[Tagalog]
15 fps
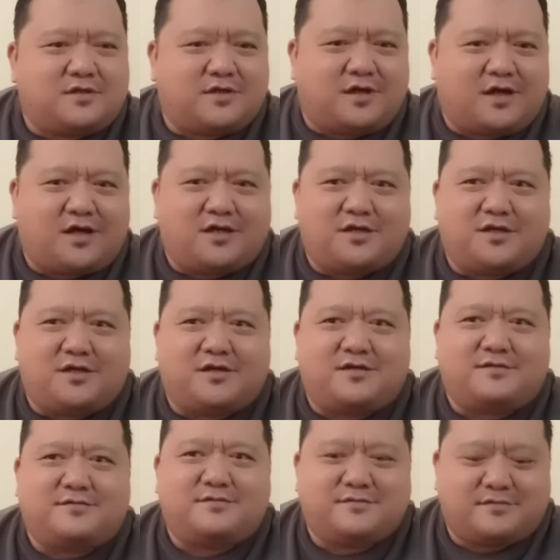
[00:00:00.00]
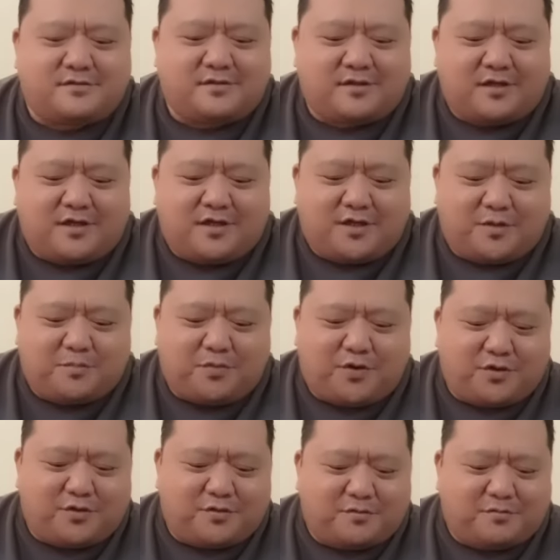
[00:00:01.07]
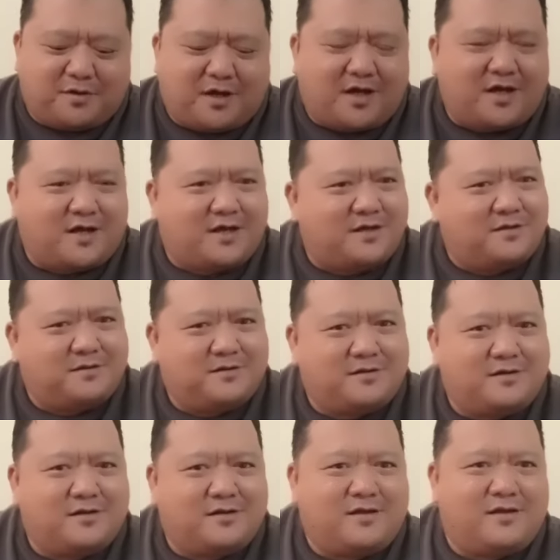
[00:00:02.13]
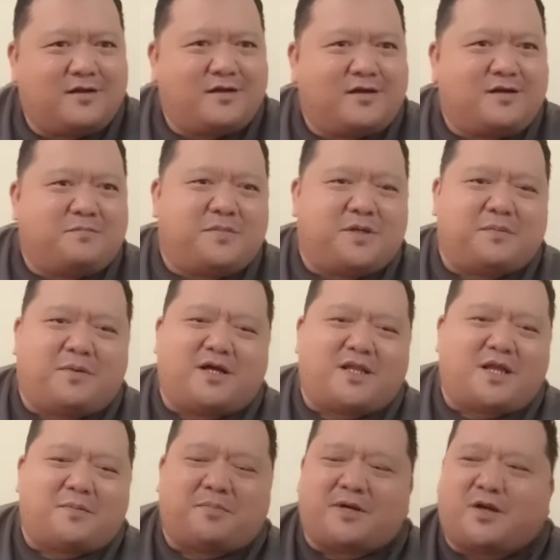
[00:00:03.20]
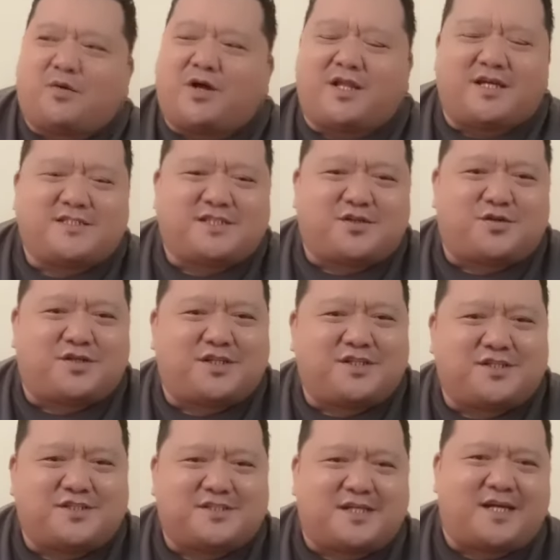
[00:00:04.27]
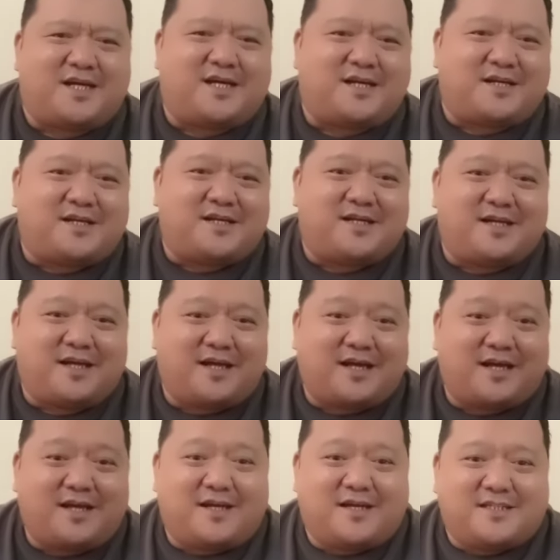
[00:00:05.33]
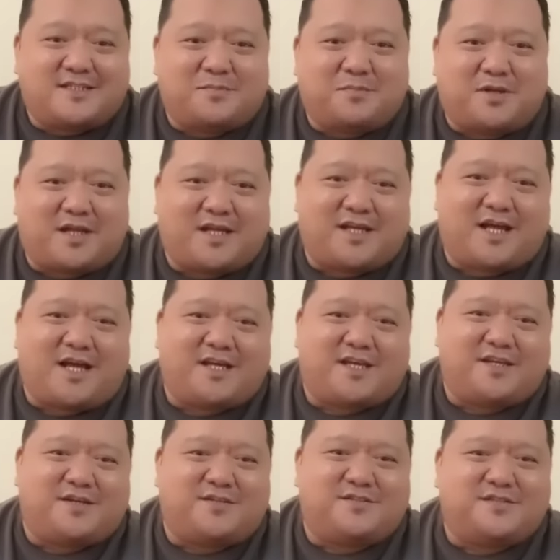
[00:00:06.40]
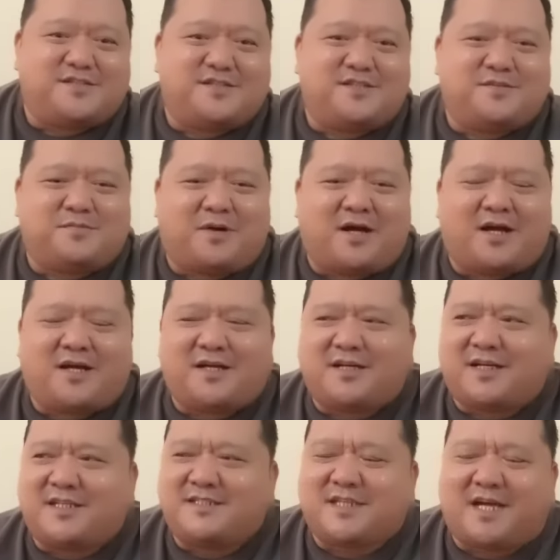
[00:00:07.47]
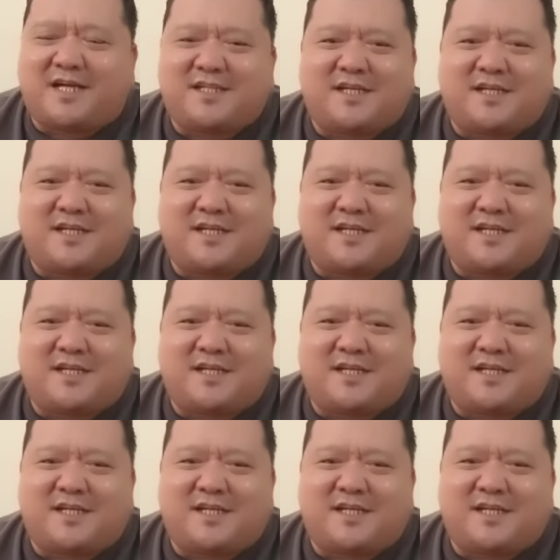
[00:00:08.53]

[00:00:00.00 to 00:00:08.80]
ay, yun po, yung mga... May mga napagawa ng serolika sa sa barangay, yun, yung mga kalsada